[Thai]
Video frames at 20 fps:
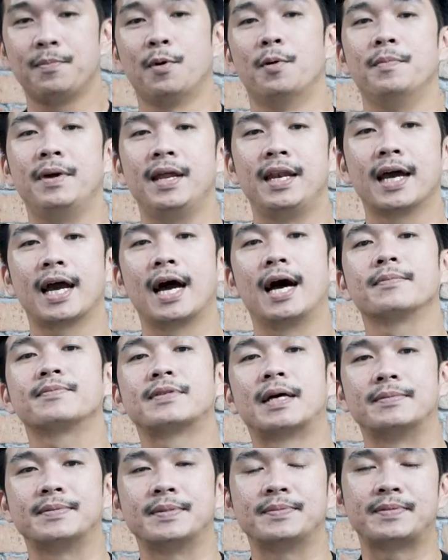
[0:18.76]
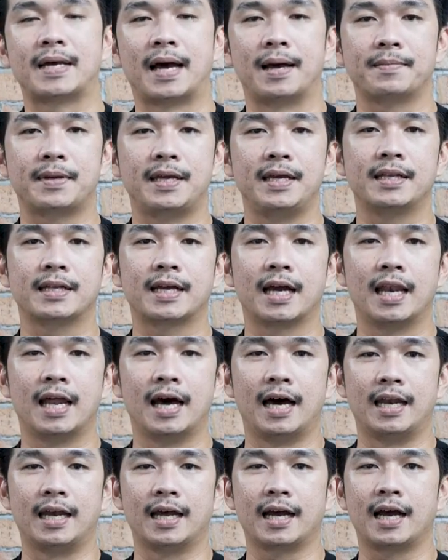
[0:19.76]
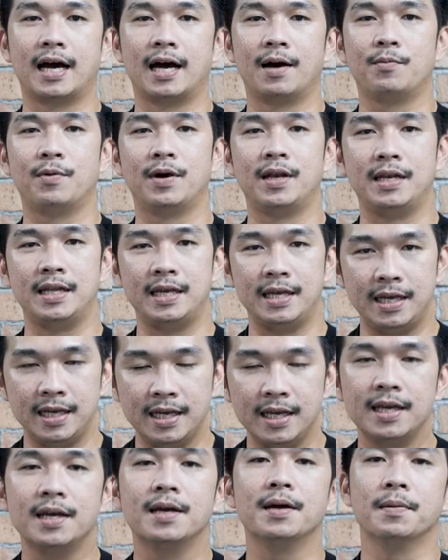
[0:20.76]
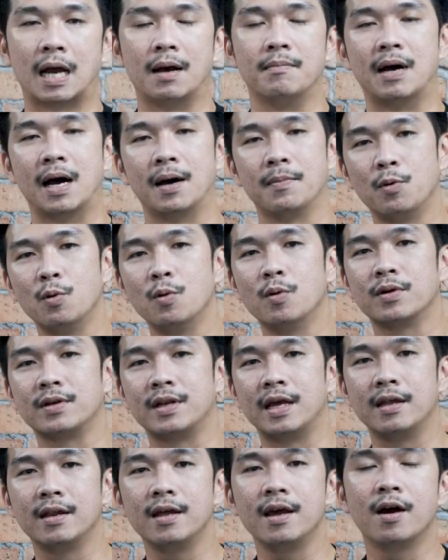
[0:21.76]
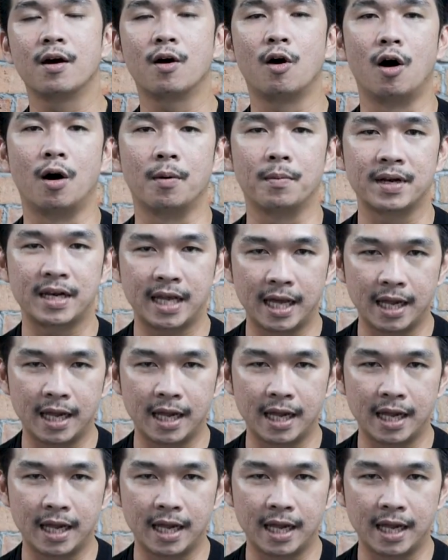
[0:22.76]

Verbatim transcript: บผมเบนนะครับ33คีนกาลาดนะครับวันนี้จะมาพูดในเรื่องของประ